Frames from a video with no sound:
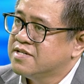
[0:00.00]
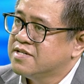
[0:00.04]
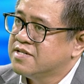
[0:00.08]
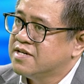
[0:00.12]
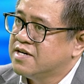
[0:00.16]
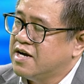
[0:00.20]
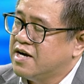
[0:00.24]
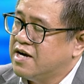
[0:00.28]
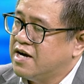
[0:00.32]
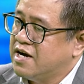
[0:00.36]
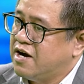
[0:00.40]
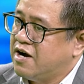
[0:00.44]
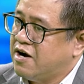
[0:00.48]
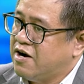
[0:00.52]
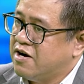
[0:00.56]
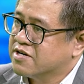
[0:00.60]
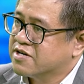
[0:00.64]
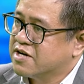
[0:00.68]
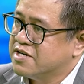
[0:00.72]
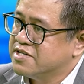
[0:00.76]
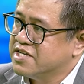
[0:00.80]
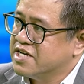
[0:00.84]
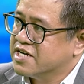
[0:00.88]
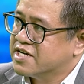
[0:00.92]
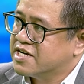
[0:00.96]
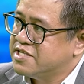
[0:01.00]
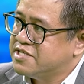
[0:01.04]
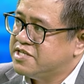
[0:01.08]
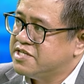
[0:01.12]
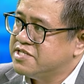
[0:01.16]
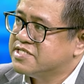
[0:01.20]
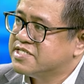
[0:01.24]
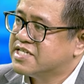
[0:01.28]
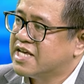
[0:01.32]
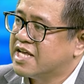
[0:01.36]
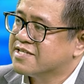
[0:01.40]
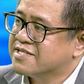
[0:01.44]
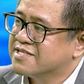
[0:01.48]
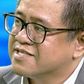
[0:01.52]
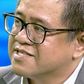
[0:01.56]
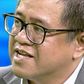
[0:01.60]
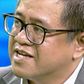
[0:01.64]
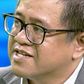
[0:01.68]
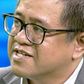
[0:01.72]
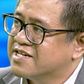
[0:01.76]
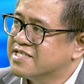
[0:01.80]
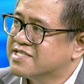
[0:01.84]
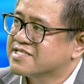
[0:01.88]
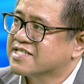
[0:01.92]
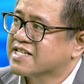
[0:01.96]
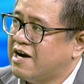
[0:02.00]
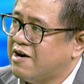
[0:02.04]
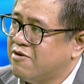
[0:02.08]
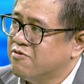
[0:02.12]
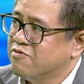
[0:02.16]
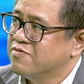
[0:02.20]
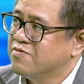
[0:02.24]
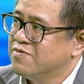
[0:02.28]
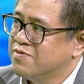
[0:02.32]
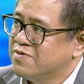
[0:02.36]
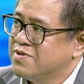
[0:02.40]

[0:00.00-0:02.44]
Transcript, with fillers: à, họ có những cái chính sách để kích cầu